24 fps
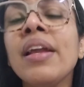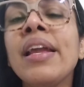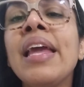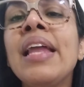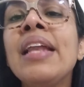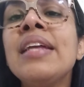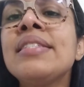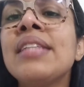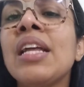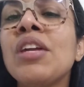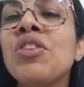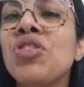que
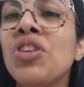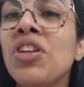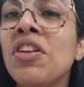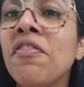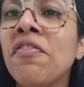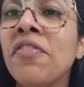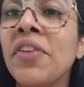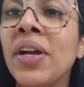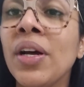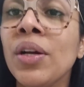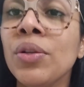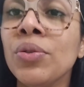ele está te
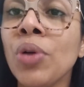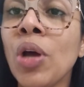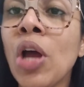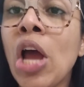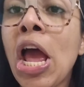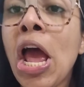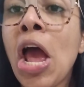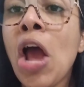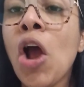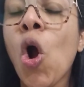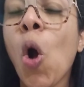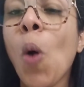livrando,
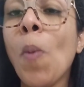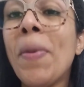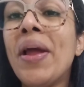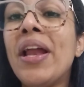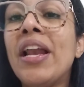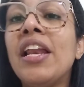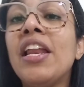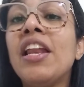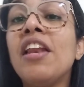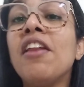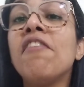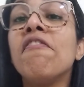como
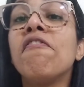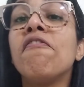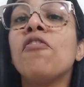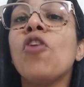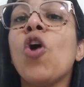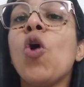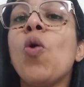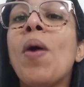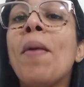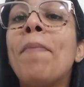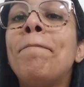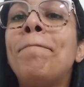ele
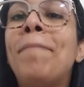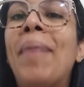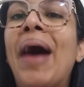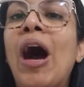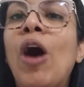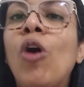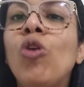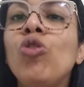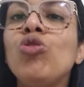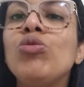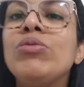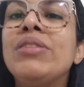livrou a
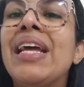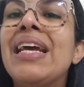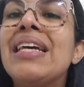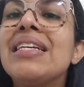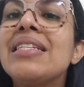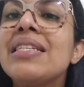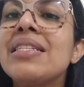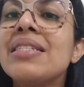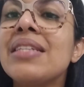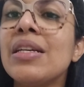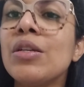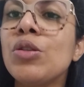Paulo
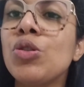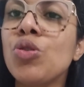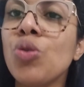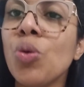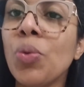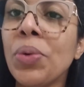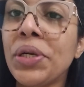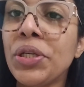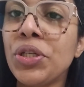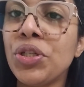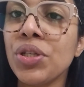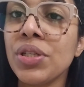desses
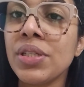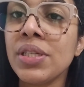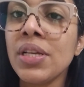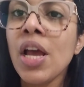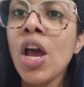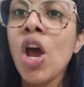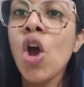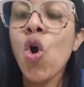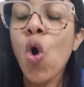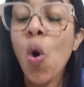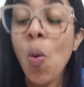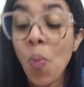açoites,
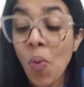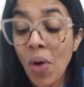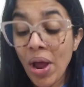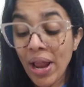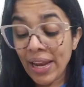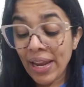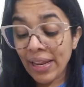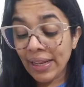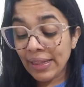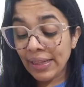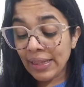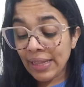como
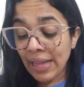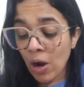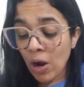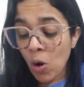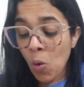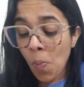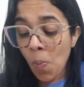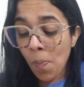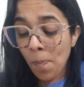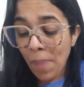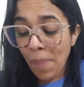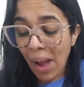ele
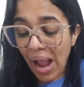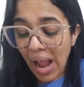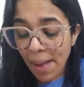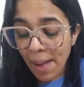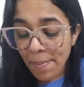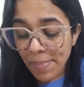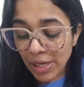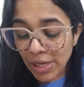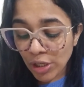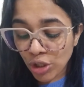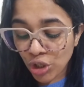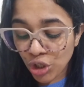não
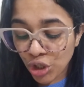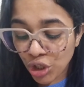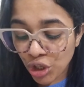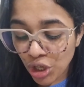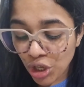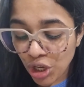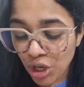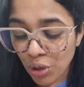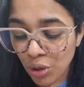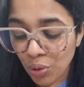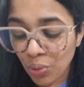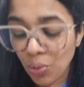
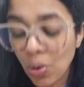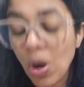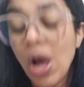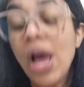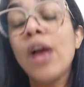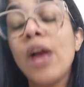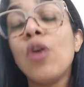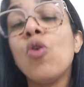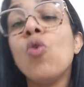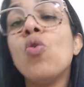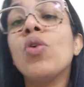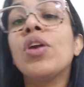permitiu
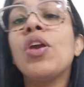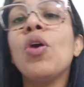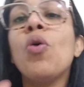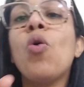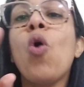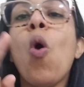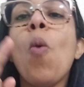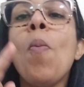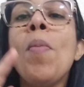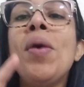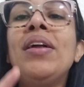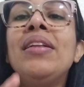com que o
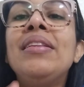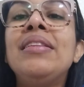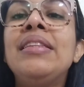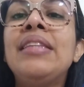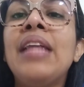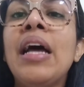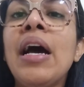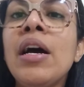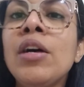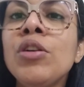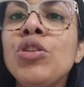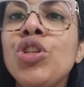
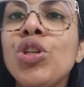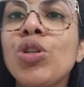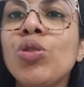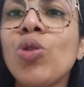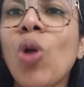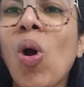comandante